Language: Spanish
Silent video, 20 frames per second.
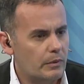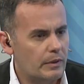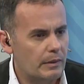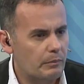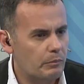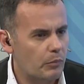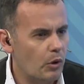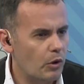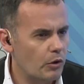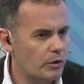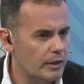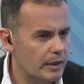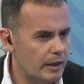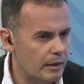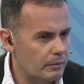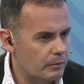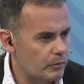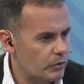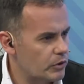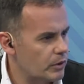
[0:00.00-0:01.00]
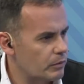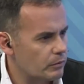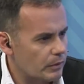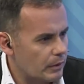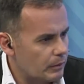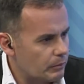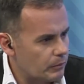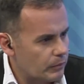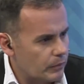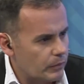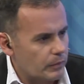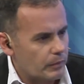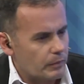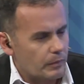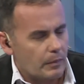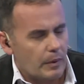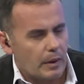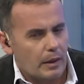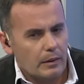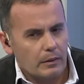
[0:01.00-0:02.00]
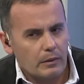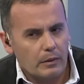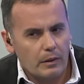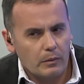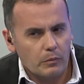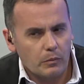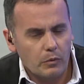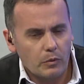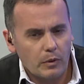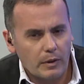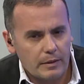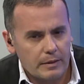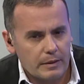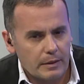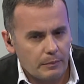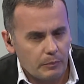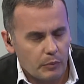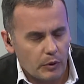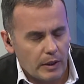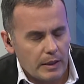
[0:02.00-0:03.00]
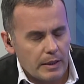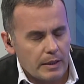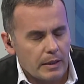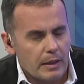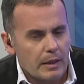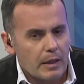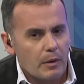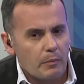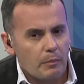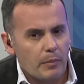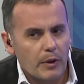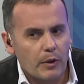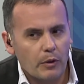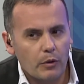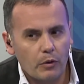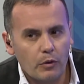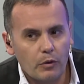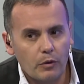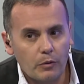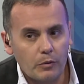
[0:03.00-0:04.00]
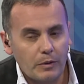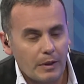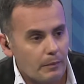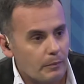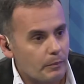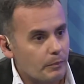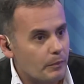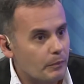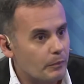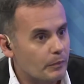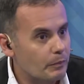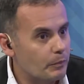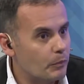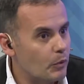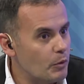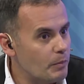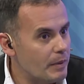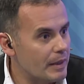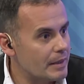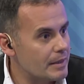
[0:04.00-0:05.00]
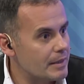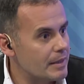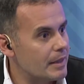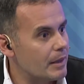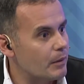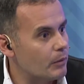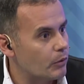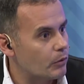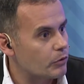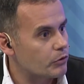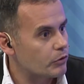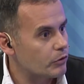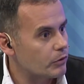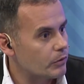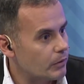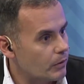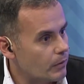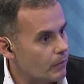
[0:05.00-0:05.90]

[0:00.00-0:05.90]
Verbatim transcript: de Bosnia, algún un, lugar por ahí, pero una muy parecida voz. Es que